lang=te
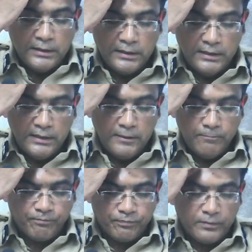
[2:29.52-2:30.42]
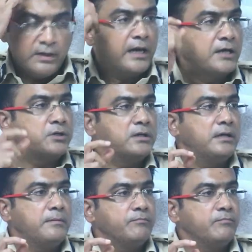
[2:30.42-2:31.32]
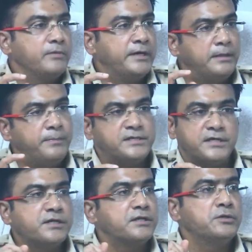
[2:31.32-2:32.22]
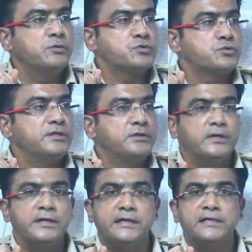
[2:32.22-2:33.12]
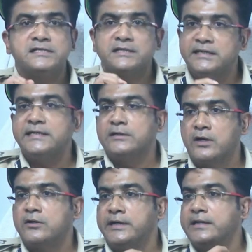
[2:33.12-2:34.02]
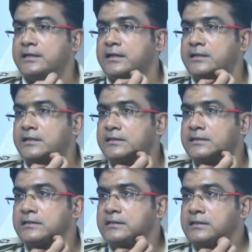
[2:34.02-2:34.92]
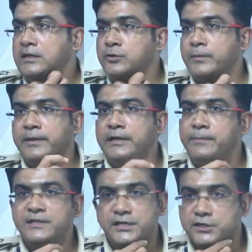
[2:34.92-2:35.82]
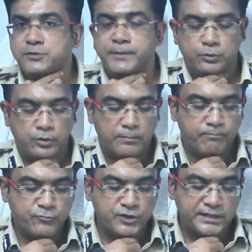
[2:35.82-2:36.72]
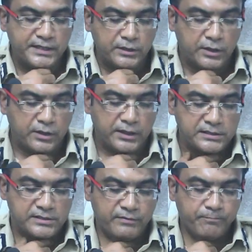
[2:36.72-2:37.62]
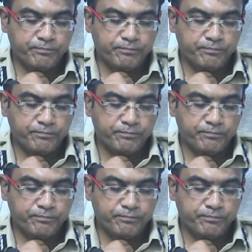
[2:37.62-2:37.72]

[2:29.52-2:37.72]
ఇది యాక్చువల్గా ఎన్డీపీఎస్ సెక్షన్ కిందకి వస్తుంది ఎందుకంటే సింథటిక్ నార్కాటిక్ అంటారు దీన్ని అందుకు మనం ఎన్డీపీఎస్ సెక్షన్స్ పెడుతున్నాం సింథటిక్ నార్కాటిక్స్ ఇవి